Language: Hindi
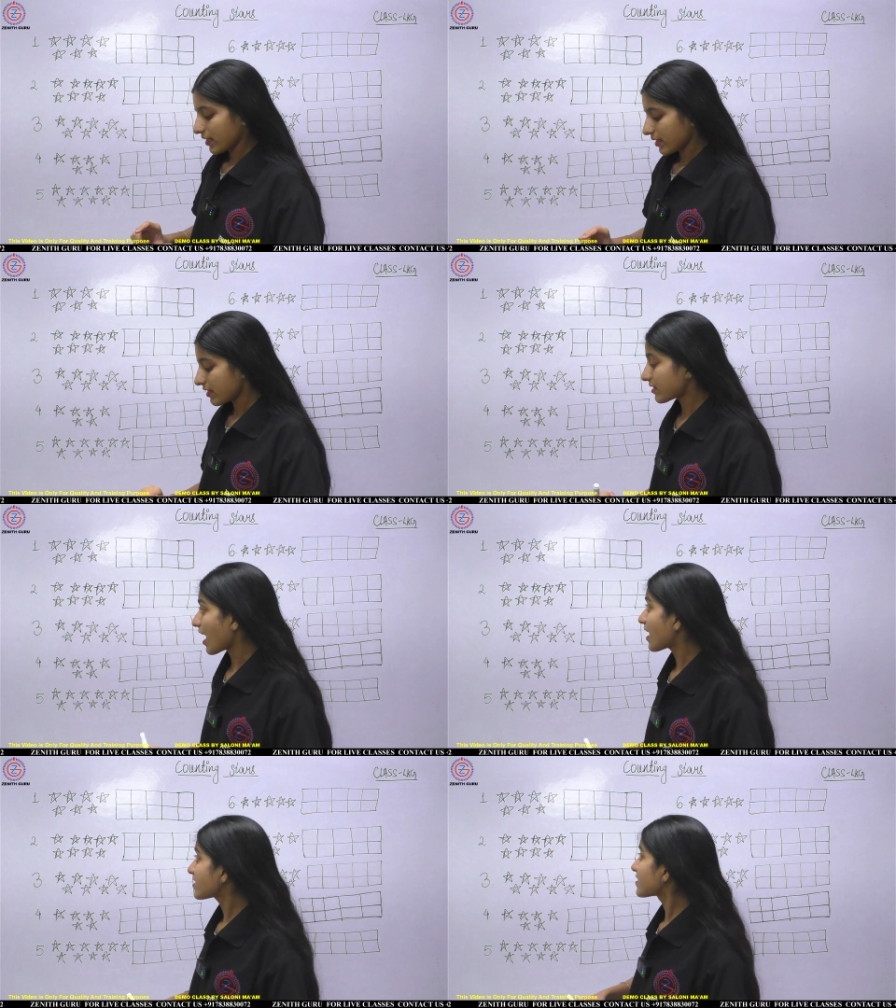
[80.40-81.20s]

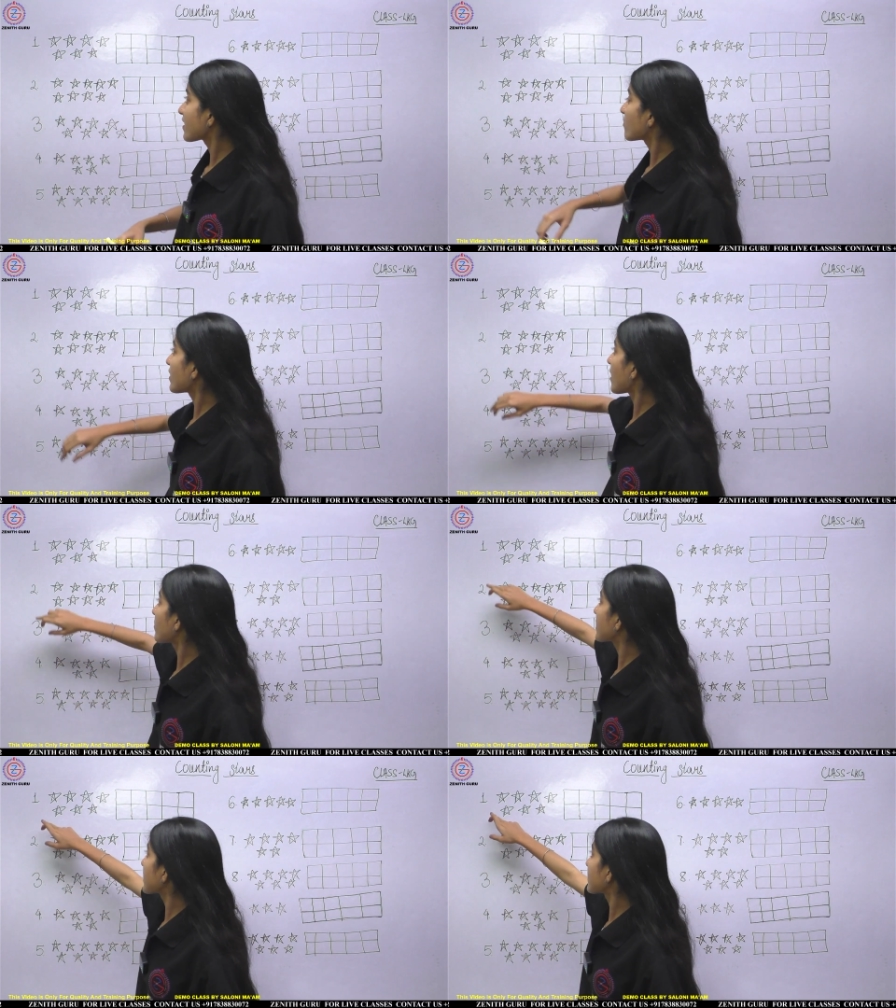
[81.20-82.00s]
स्टार्स देखो यहाँ
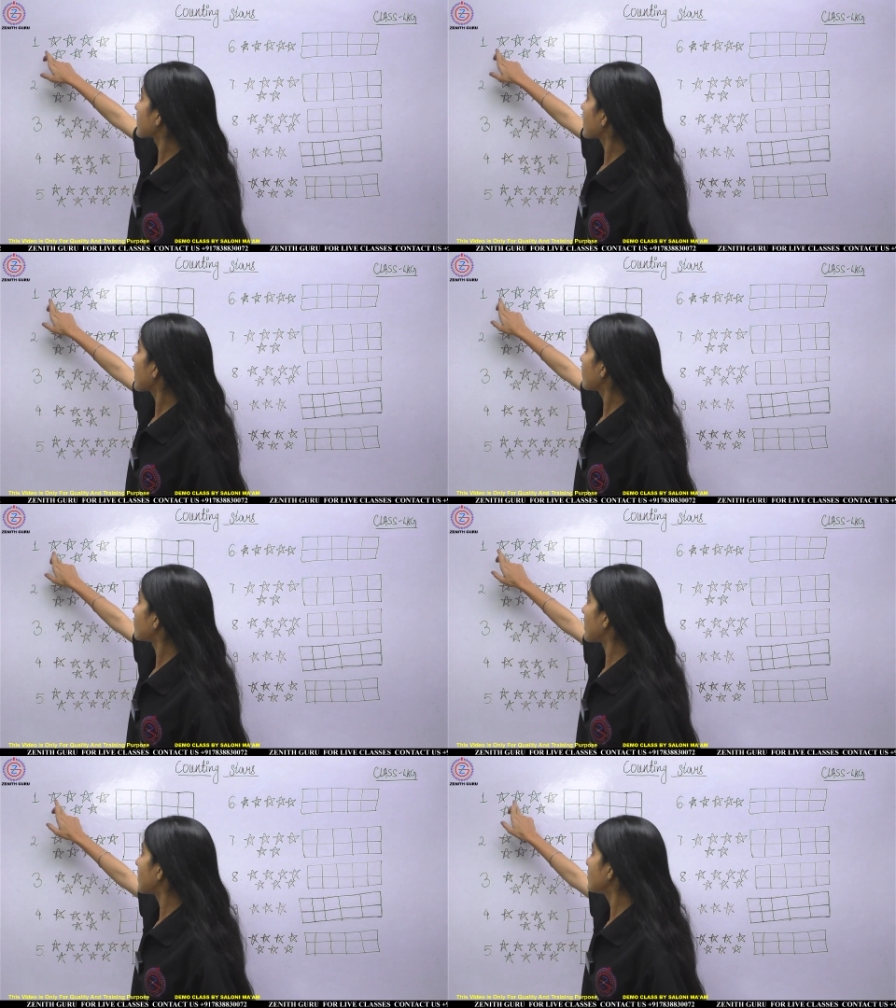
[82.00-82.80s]
पर कितने हैं
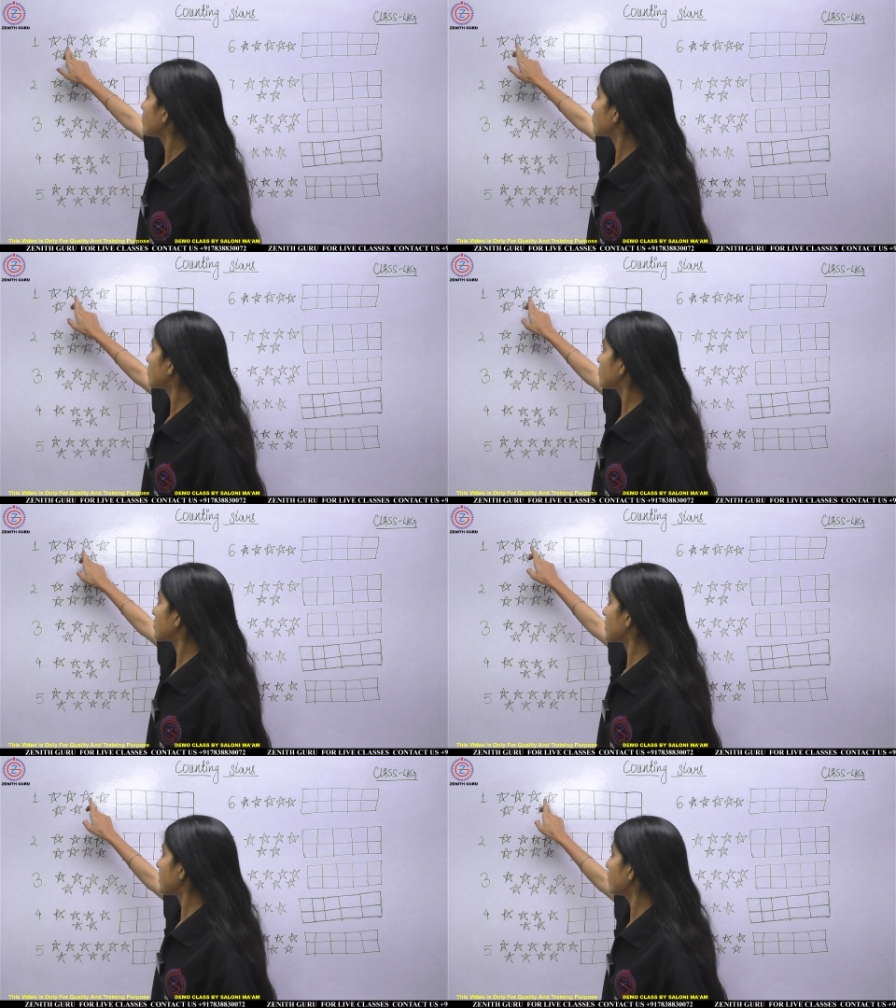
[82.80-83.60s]
वन टू
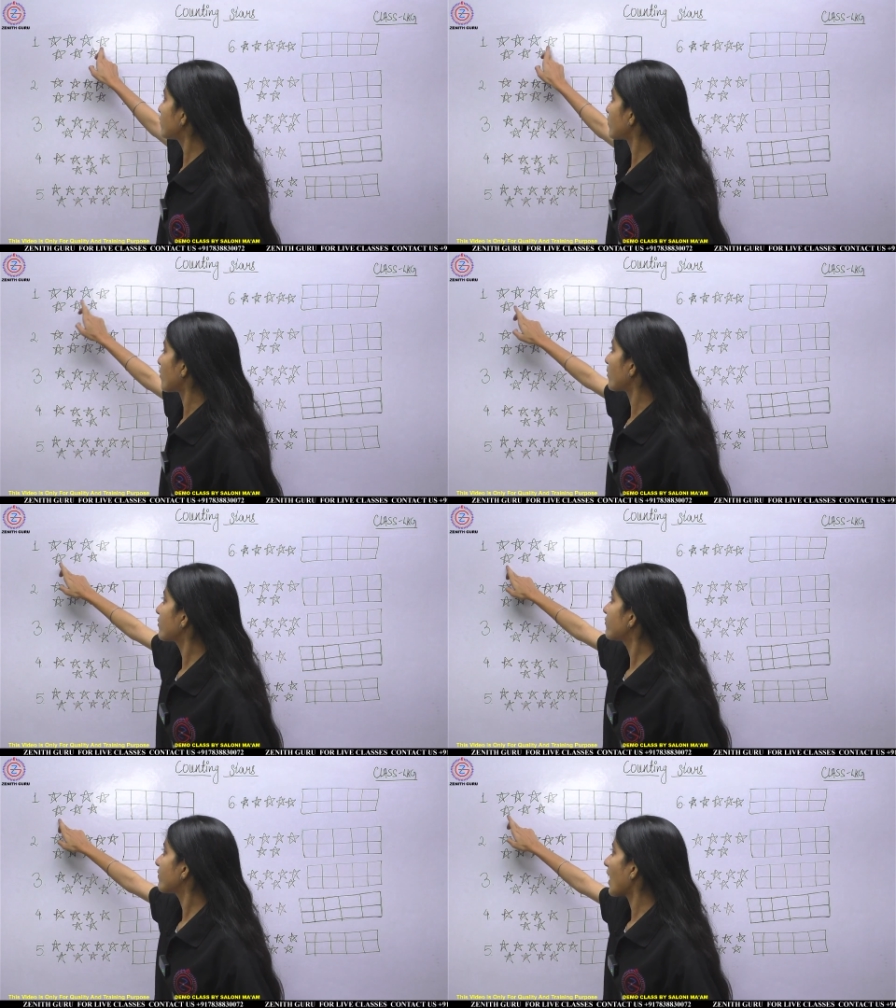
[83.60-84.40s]
थ्री फोर
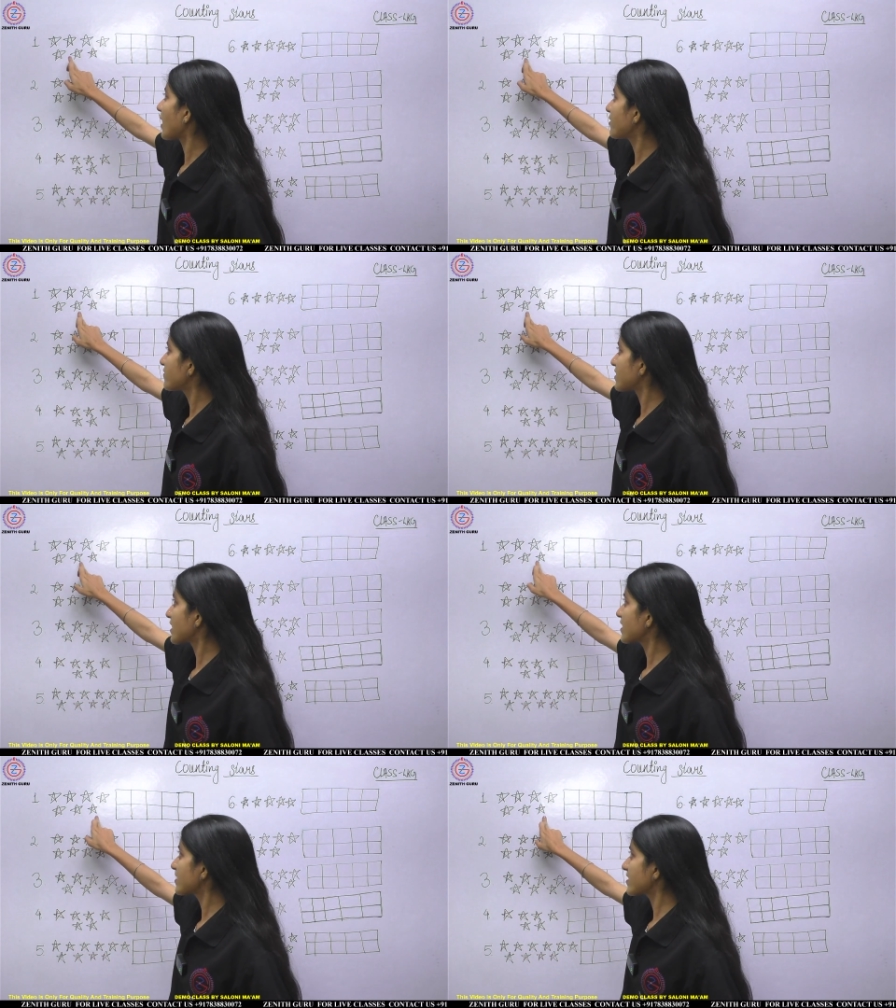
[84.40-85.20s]
फाइव
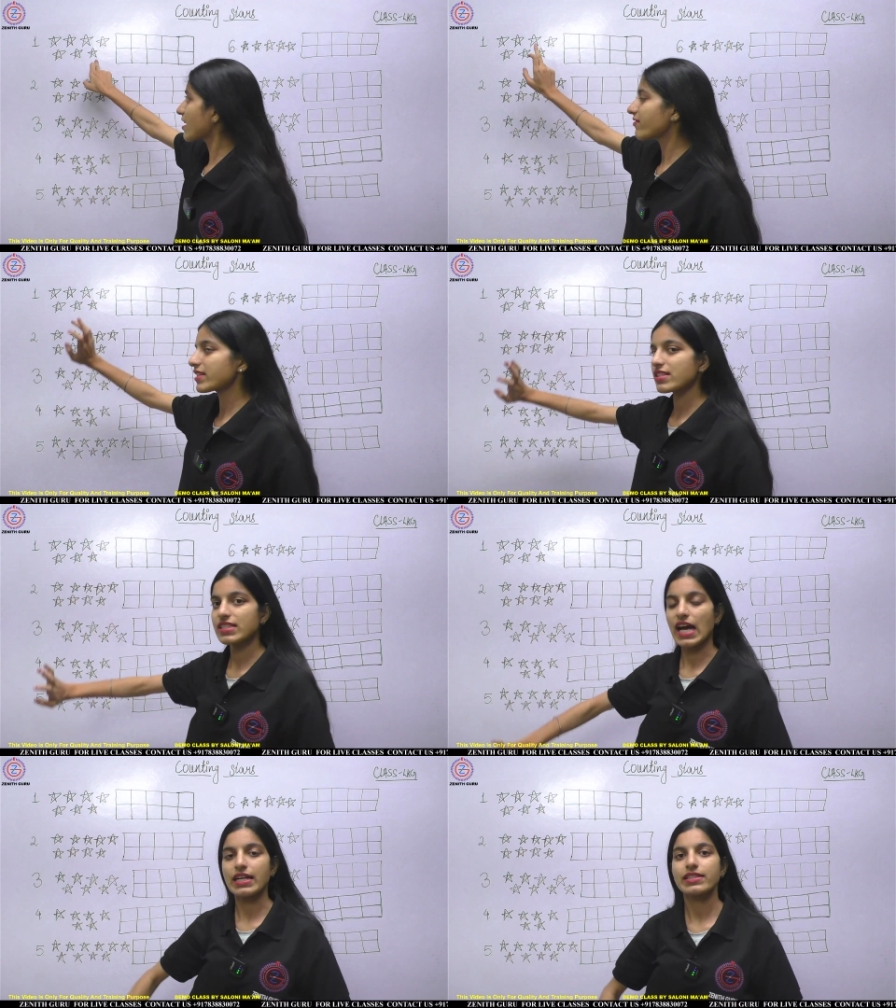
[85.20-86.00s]
सिक्स सेवन
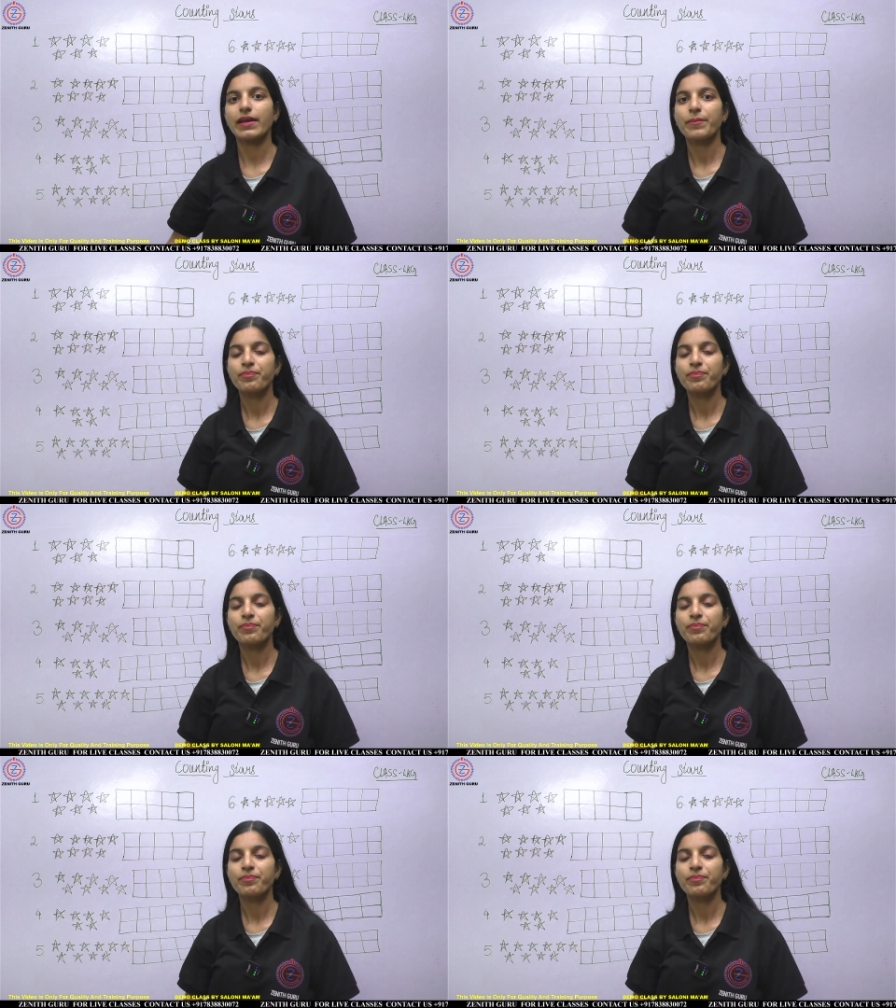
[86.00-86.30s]
स्टार्स हैं